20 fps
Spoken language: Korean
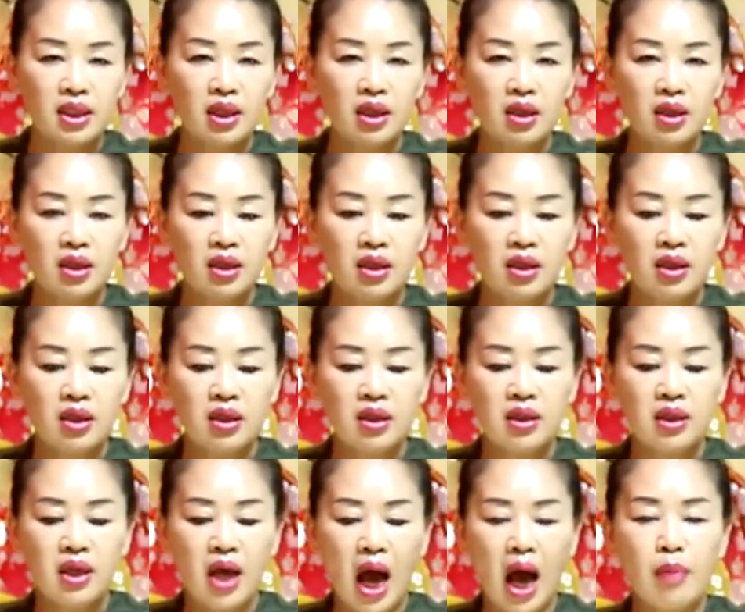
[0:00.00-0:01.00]
어
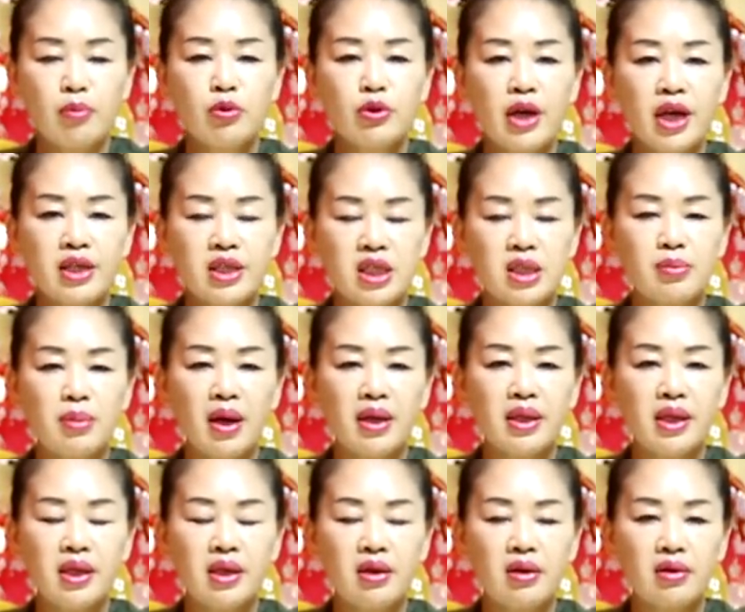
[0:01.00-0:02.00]
암흑의
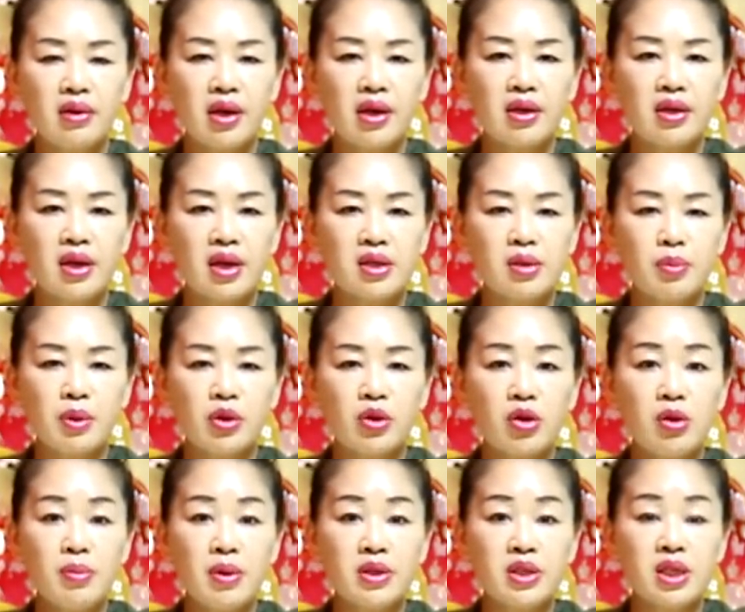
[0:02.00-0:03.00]
집안이 이렇게 이렇게 해서
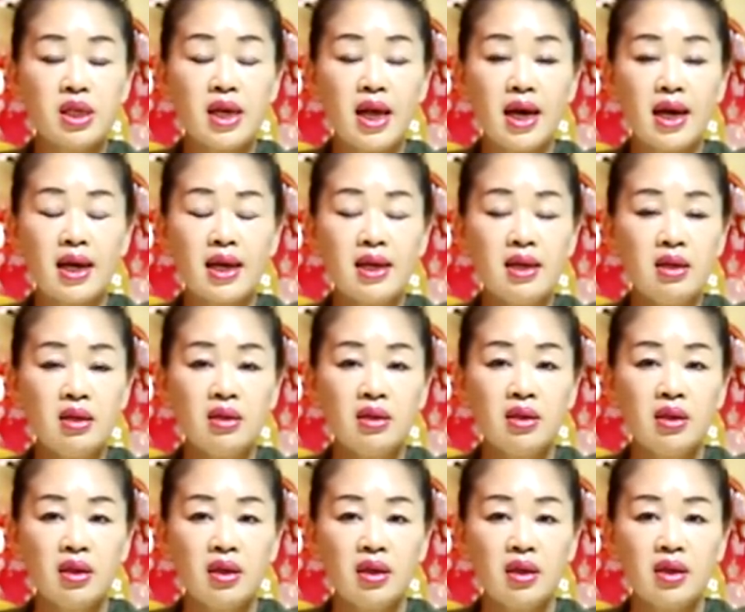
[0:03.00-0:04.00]
몇월 며칠 날
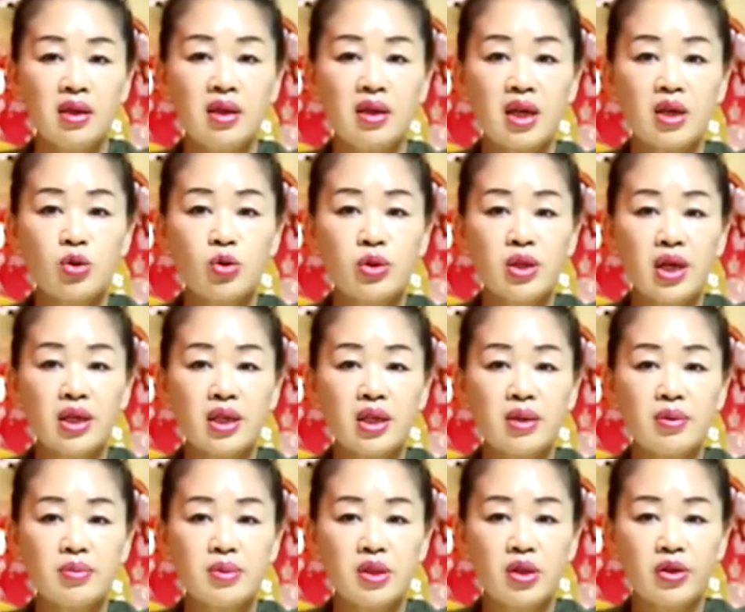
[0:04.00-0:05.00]
이렇게
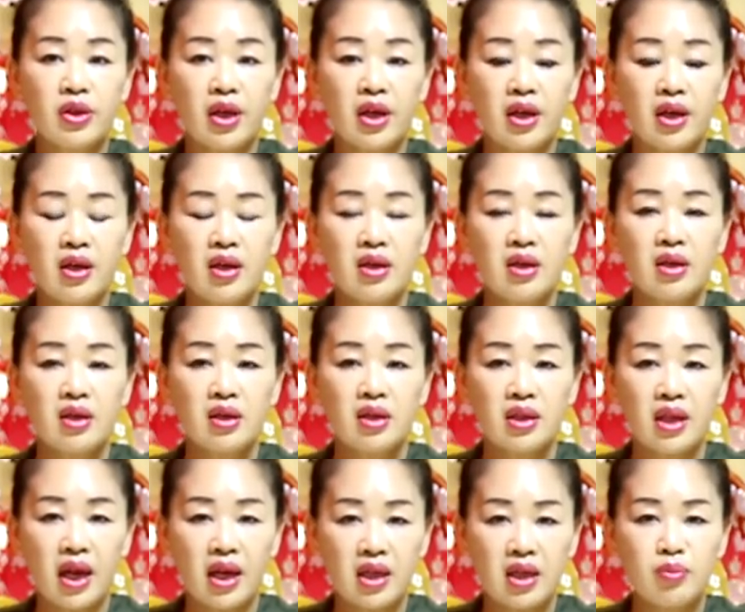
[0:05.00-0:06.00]
조상님 전에
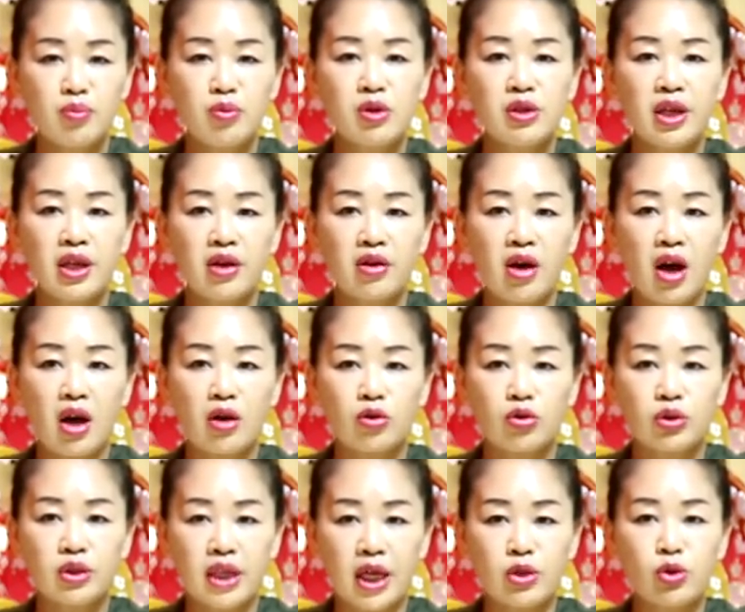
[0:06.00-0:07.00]
다 일물
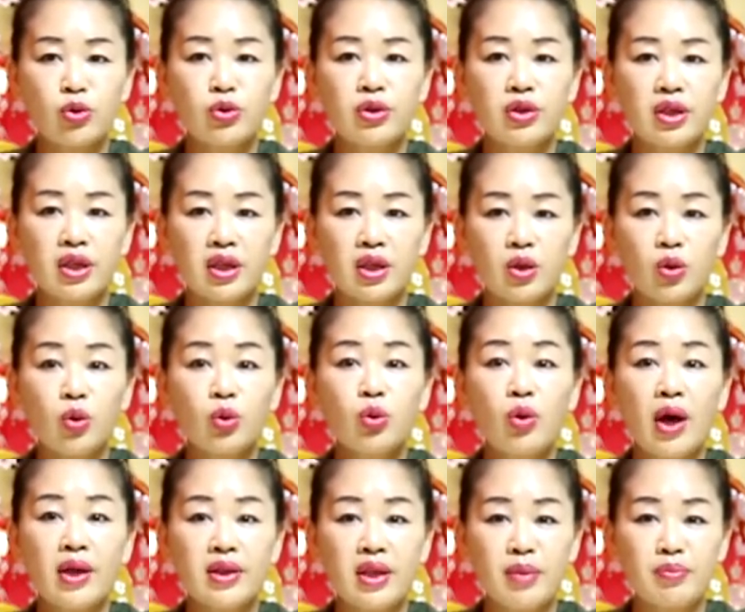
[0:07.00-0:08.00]
대령하고 자손들이
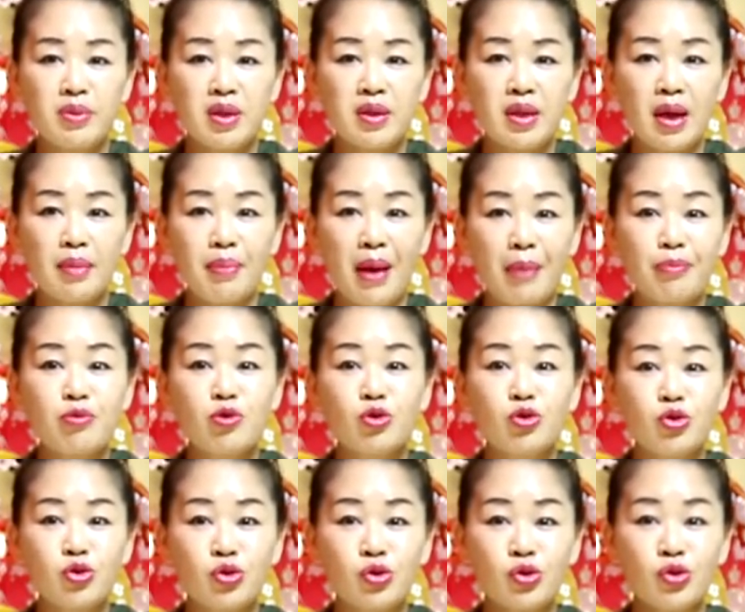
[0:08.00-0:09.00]
효도한답니다.
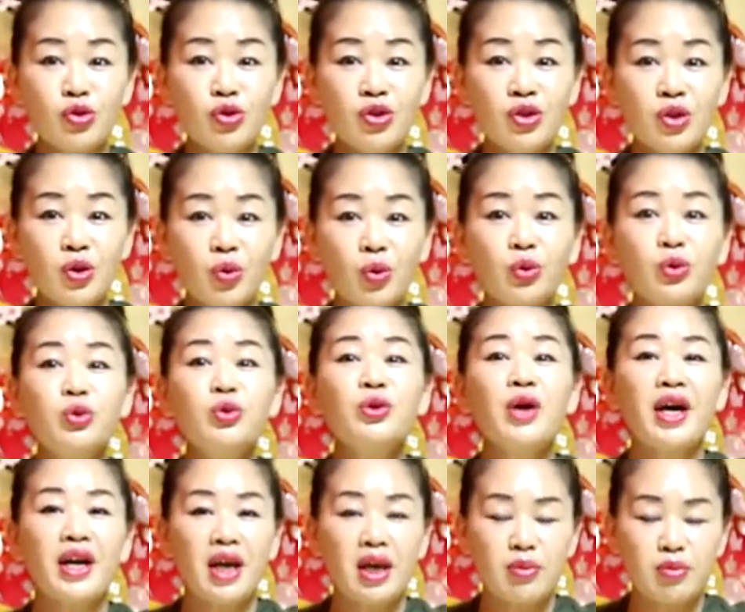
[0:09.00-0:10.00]
밥도 주고 옷도
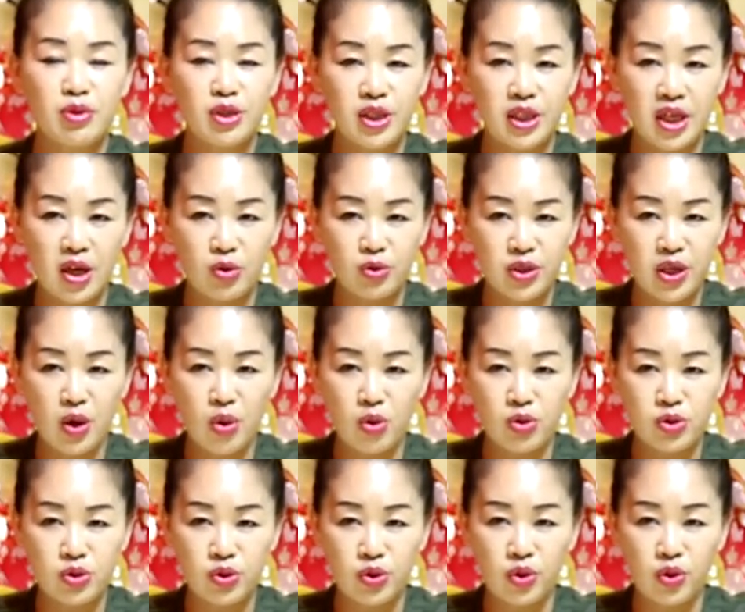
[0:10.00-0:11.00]
갈아입으시라고 새
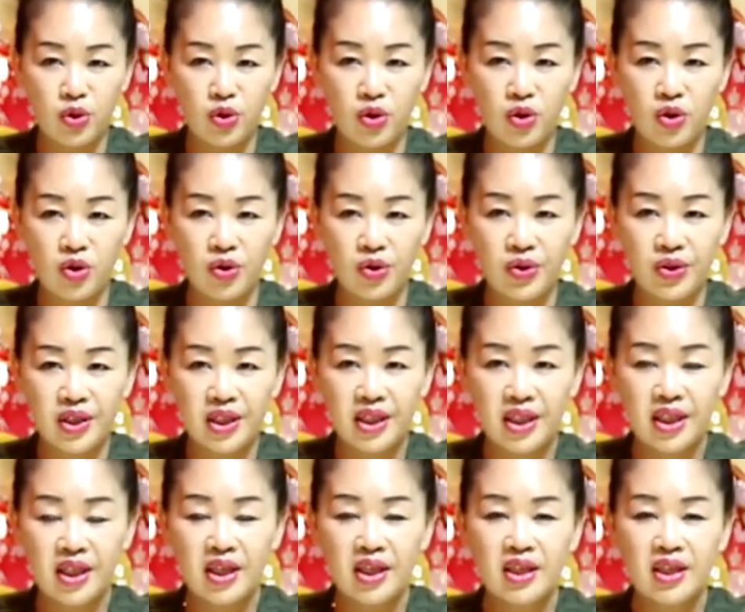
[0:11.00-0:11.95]
옷으로 네.